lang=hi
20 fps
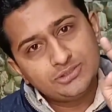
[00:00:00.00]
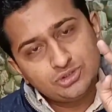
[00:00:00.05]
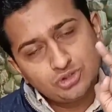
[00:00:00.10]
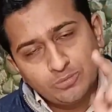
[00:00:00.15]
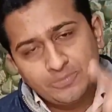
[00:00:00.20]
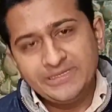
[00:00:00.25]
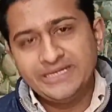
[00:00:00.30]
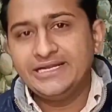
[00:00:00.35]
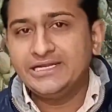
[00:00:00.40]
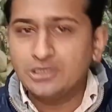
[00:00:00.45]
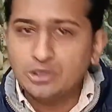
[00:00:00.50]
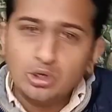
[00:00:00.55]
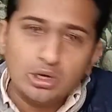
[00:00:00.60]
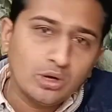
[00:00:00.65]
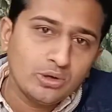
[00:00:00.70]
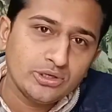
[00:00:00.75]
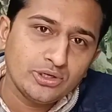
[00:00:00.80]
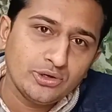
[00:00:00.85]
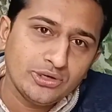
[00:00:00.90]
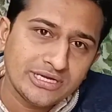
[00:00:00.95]
जो अपडेट रोल
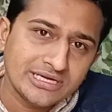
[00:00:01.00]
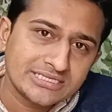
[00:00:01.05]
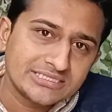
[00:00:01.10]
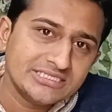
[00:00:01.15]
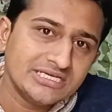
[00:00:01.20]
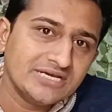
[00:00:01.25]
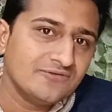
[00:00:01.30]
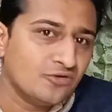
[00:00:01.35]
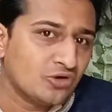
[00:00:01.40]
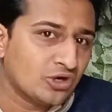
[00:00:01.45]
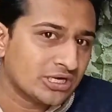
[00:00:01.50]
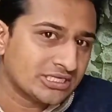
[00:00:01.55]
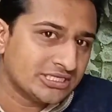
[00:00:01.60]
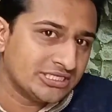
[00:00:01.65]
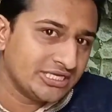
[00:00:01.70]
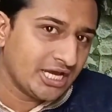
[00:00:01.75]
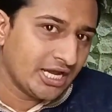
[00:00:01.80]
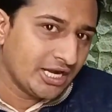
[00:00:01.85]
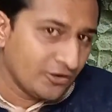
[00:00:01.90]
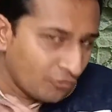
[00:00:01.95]
आउट इन्होंने कर दिया वो कर
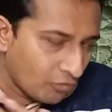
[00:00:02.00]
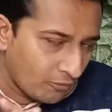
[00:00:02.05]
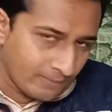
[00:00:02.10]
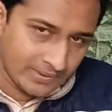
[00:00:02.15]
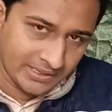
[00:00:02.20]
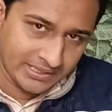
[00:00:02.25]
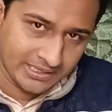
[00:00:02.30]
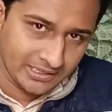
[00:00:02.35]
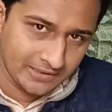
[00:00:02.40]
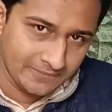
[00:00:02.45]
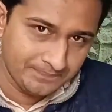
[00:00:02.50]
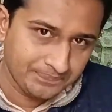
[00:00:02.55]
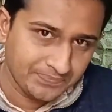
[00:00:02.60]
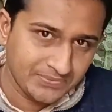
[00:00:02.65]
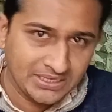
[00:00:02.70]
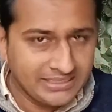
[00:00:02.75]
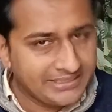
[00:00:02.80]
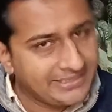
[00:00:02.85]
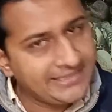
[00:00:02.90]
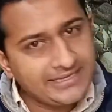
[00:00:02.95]
दिया नवंबर का
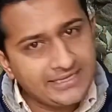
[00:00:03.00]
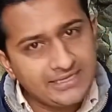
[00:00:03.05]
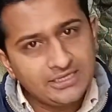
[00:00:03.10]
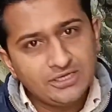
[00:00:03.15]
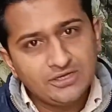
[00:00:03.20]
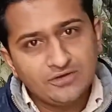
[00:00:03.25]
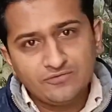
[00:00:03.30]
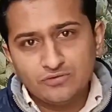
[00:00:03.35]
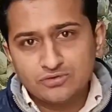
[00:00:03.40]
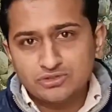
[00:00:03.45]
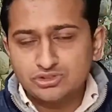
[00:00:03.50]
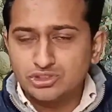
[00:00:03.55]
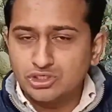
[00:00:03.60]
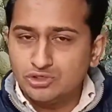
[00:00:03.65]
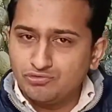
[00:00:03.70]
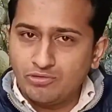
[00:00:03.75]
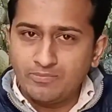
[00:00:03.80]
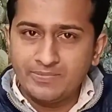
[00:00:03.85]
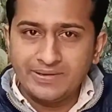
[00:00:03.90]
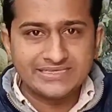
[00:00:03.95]
ठीक है वो तो
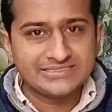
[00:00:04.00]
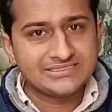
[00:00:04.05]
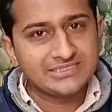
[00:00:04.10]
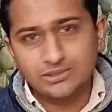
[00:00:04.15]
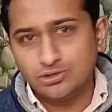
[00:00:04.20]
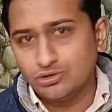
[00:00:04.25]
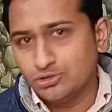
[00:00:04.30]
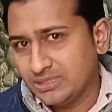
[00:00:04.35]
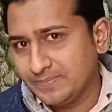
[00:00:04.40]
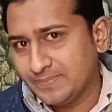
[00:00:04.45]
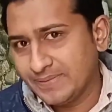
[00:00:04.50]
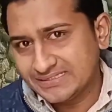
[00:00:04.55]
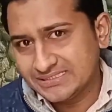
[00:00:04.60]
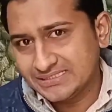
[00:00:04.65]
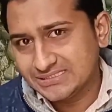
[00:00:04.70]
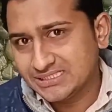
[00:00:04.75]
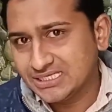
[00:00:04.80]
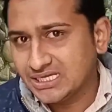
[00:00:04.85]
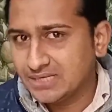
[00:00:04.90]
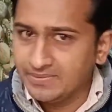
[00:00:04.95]
चलो नवंबर के सिक्योरिटी
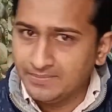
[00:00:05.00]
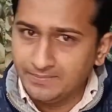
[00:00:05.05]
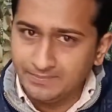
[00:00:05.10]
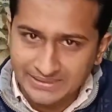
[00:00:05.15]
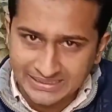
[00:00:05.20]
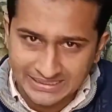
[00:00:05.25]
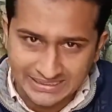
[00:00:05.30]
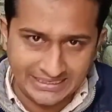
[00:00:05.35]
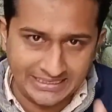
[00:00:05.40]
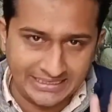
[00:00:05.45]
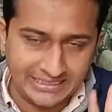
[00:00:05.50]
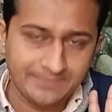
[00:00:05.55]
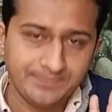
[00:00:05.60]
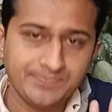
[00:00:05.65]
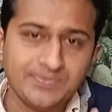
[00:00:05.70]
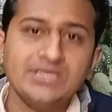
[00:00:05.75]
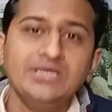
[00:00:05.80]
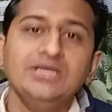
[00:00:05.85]
पैचेस थे हमें मिल गए